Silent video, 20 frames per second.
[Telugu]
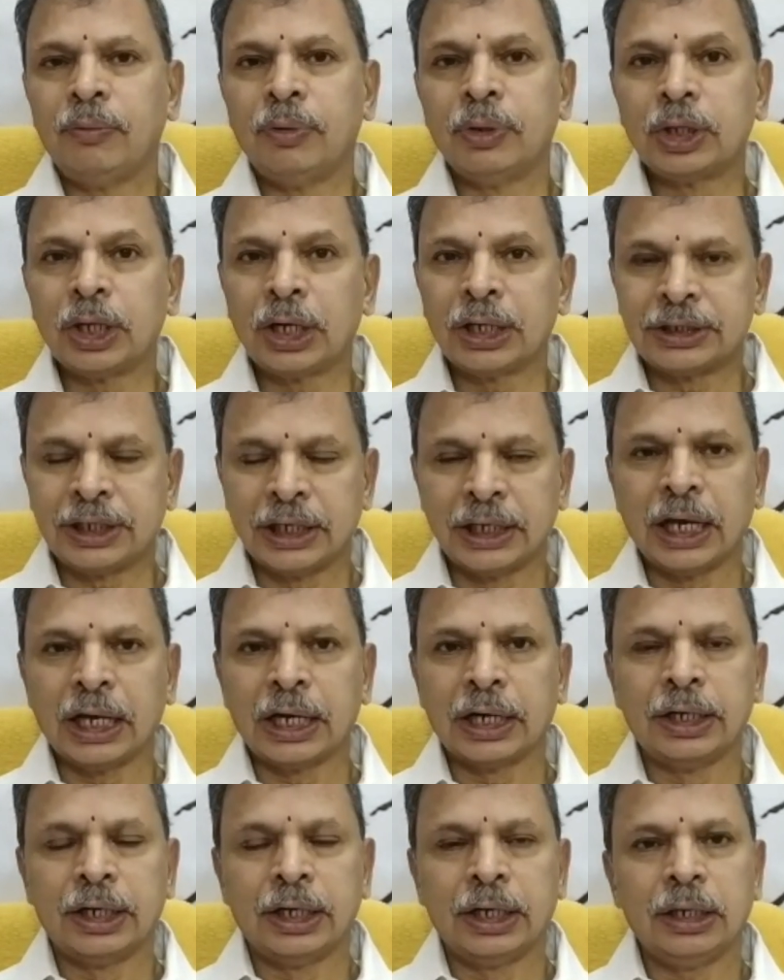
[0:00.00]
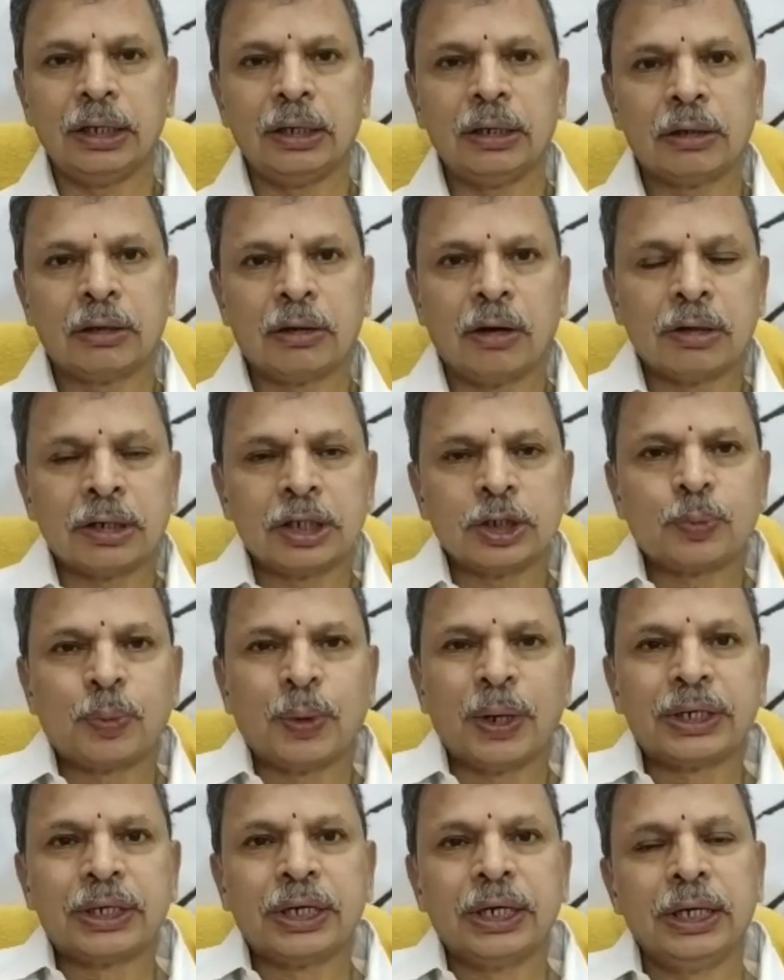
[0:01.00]
విడుదల చేయాలని కాంగ్రెస్
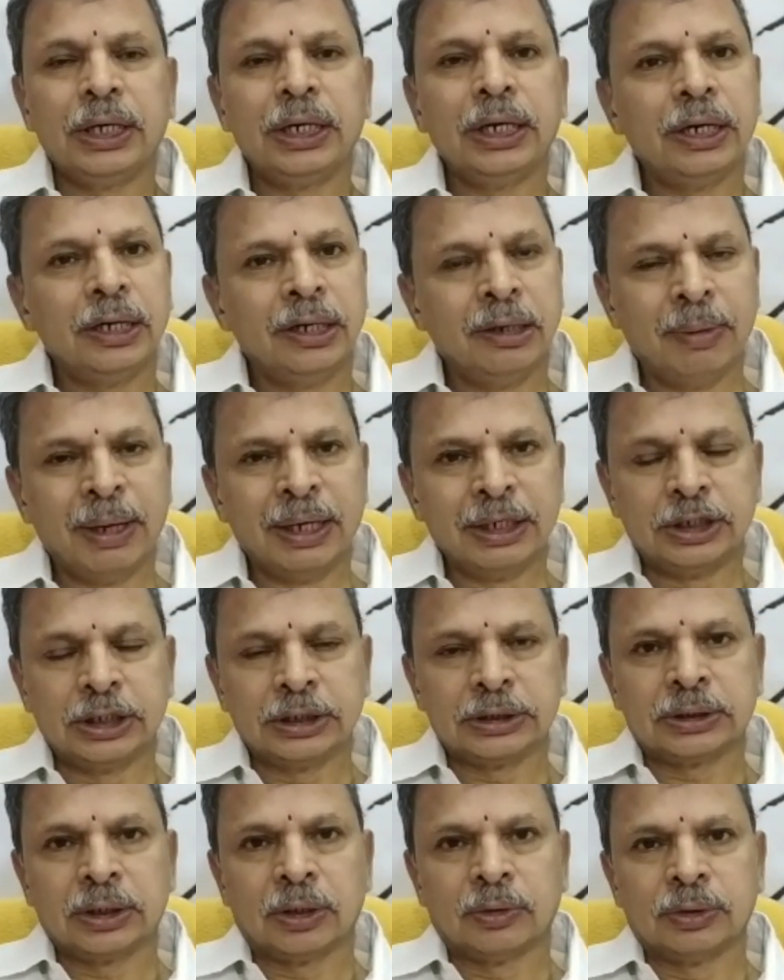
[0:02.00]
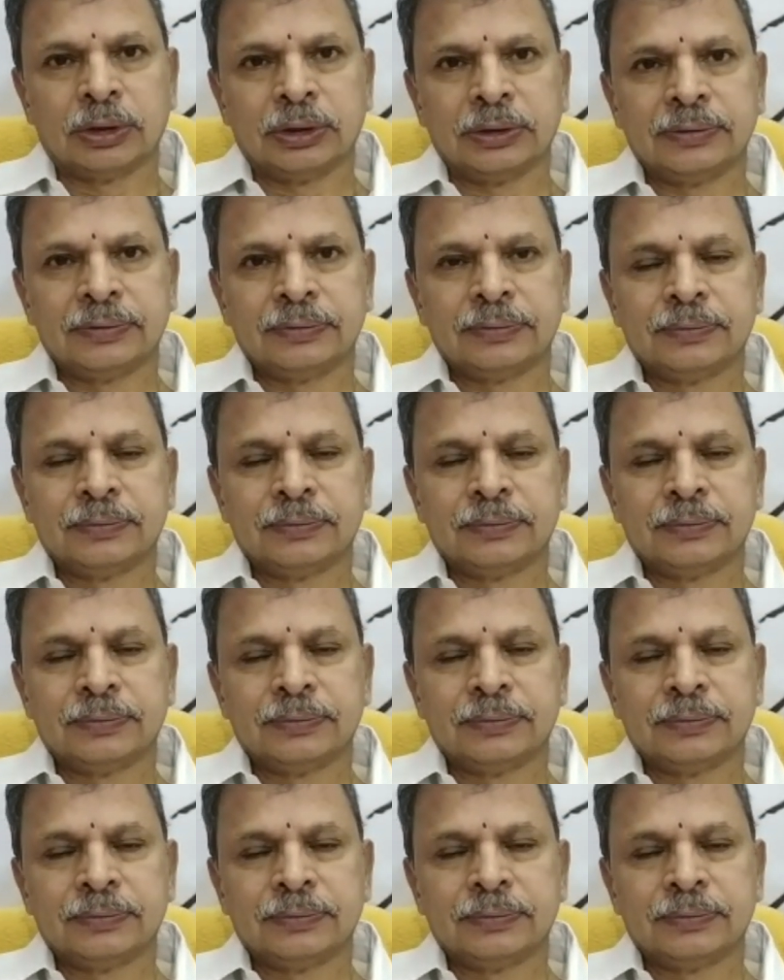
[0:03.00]
పార్టీ డిమాండ్ చేస్తా ఉంది